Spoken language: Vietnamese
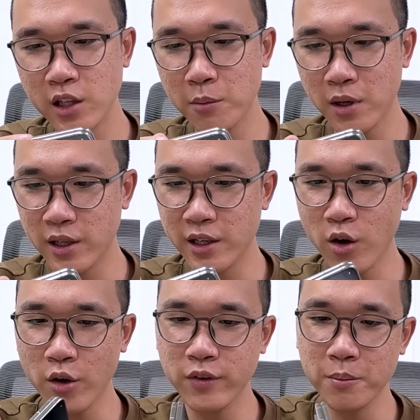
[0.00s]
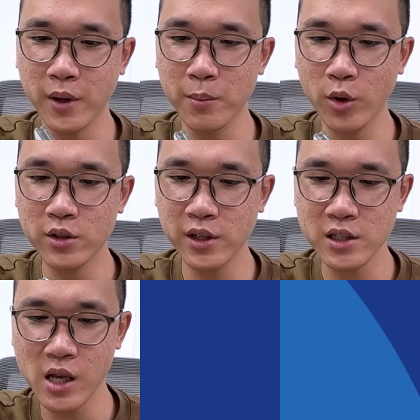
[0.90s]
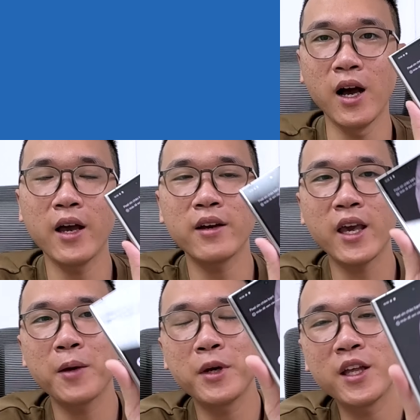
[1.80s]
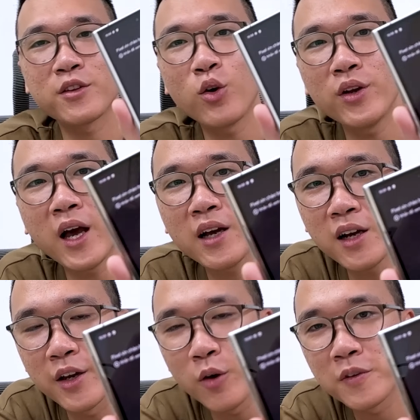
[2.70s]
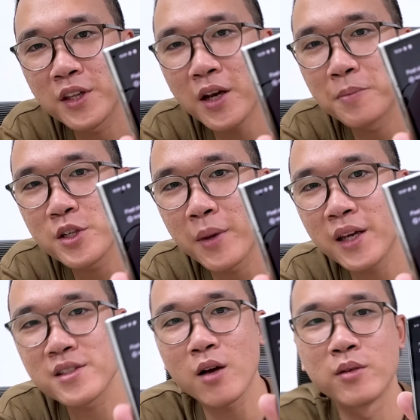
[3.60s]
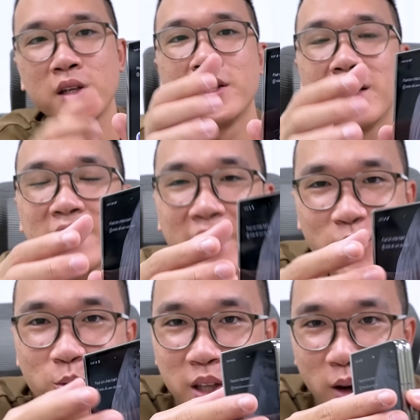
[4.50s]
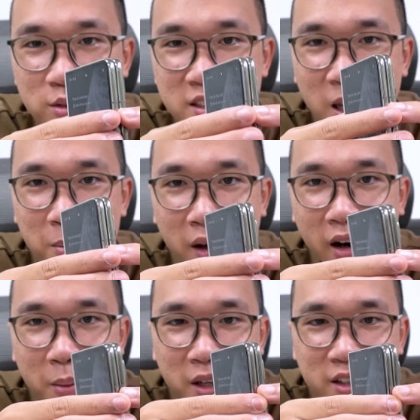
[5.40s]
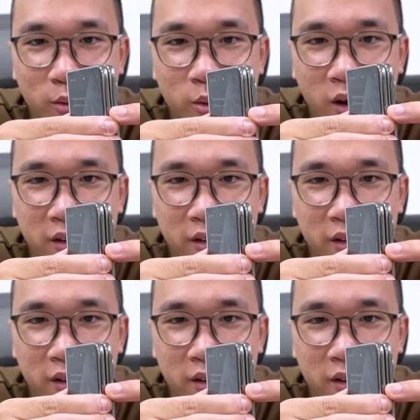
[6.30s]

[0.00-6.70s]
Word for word: nhưng mà để coi phần mềm mọi thứ ra sao rồi ok bây giờ tôi đã khởi động và thiết lập chiếc máy này xong ta hãy cùng nhau xem ở bên trong của nó